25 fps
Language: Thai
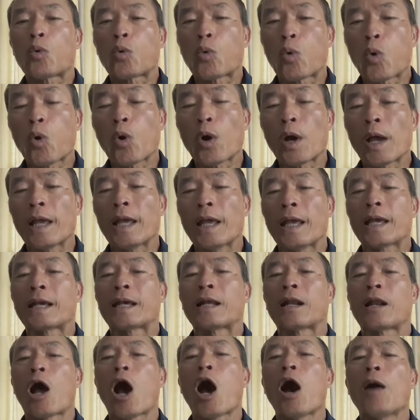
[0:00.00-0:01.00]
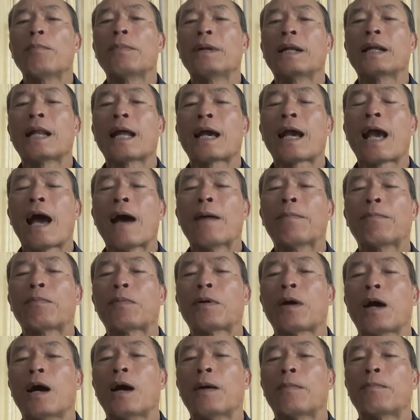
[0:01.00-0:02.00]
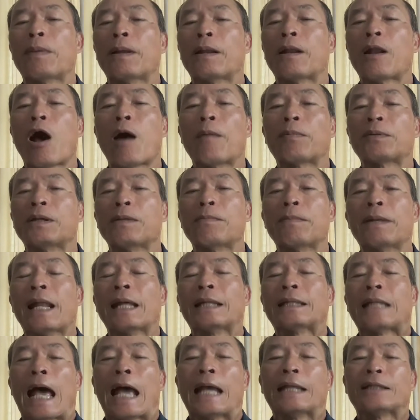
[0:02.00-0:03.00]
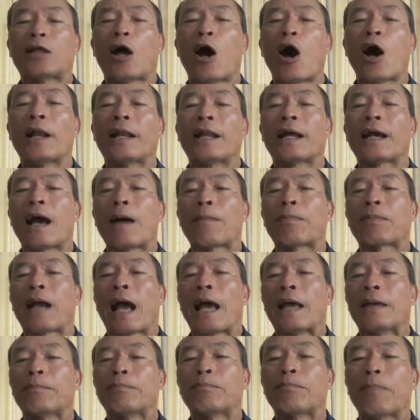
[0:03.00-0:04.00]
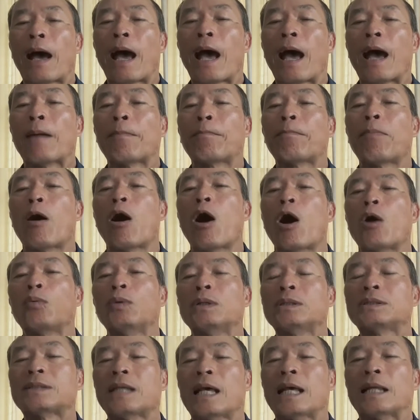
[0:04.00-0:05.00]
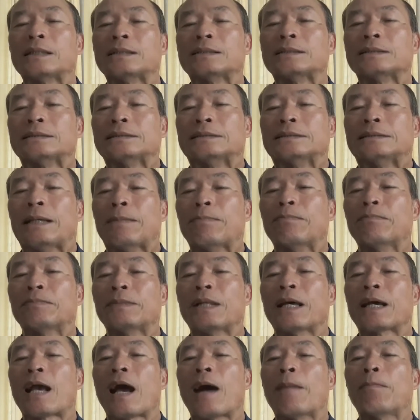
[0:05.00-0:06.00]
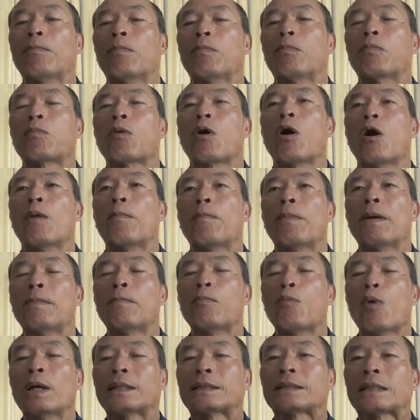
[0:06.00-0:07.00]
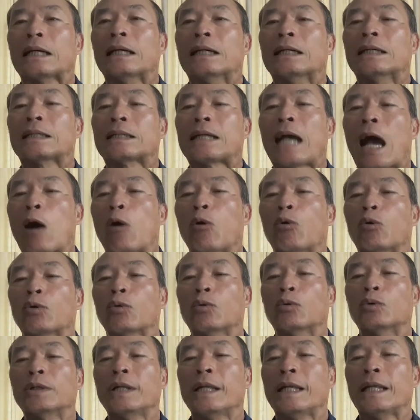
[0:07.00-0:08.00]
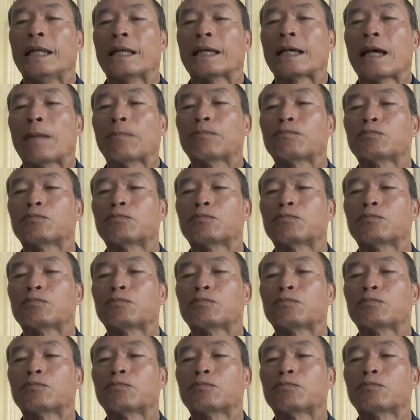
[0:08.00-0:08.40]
คู่เอกรอบหนึ่งนะครับก็เป็นรอบที่ไม่ได้ถ่ายทอดนะครับ ไก่ป่าพอวิเศษยิมนะครับก็เป็นมวยตื้อเข่าดีครับ